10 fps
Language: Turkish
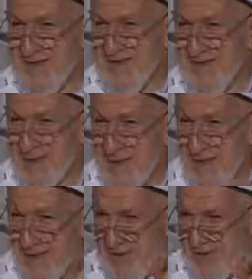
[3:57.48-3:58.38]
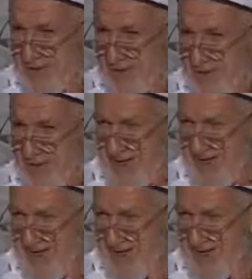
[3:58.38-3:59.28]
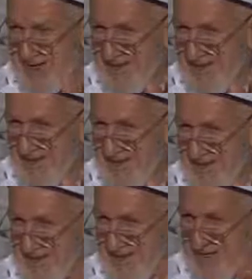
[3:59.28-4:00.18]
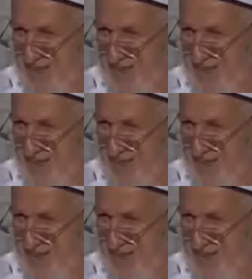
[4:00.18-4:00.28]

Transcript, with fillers: Gömmeyi öğretti bize. İnsanlar